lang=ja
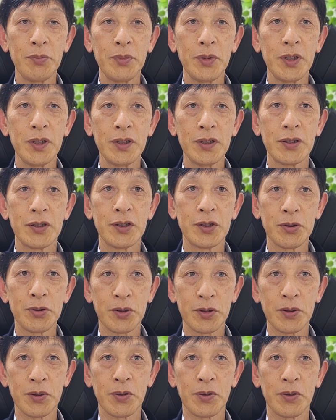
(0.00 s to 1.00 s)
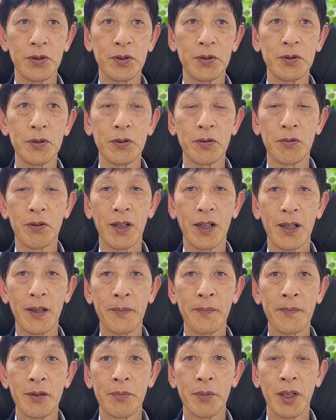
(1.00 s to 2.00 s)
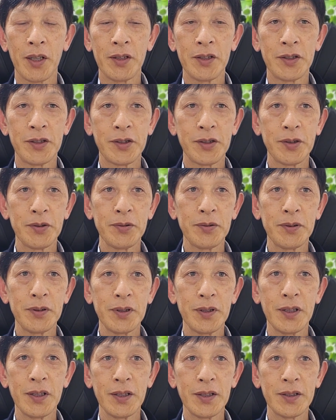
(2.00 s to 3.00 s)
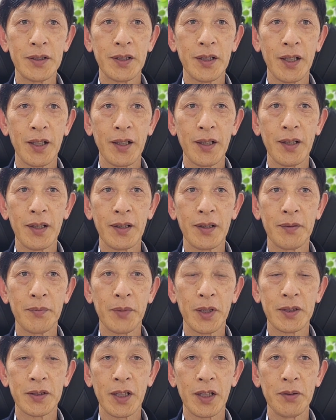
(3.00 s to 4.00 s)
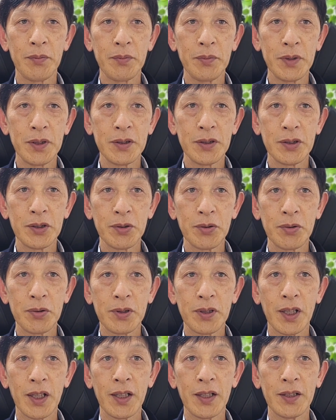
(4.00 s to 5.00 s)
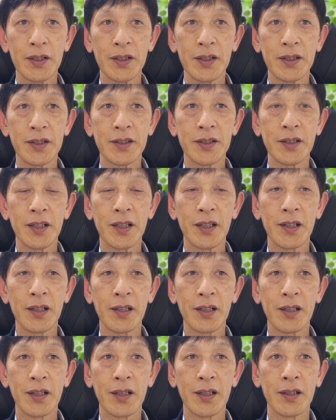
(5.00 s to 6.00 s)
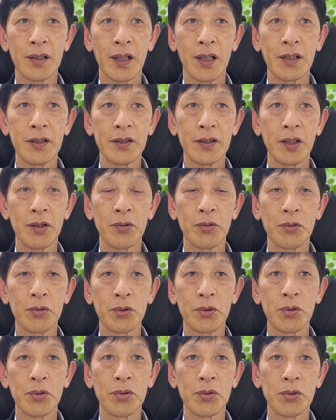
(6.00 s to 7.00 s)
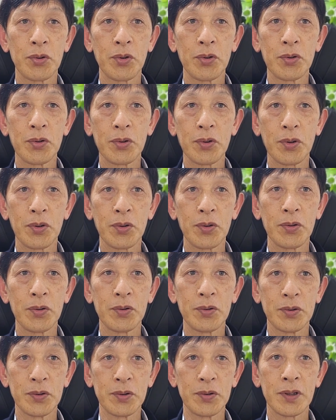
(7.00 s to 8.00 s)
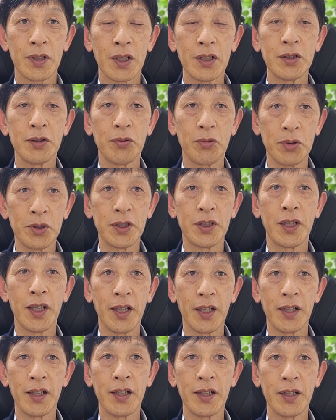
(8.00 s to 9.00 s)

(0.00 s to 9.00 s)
眠術というのは、まあ一瞬にして、まあ催眠状態にしながら相手のことをコントロール下に置いて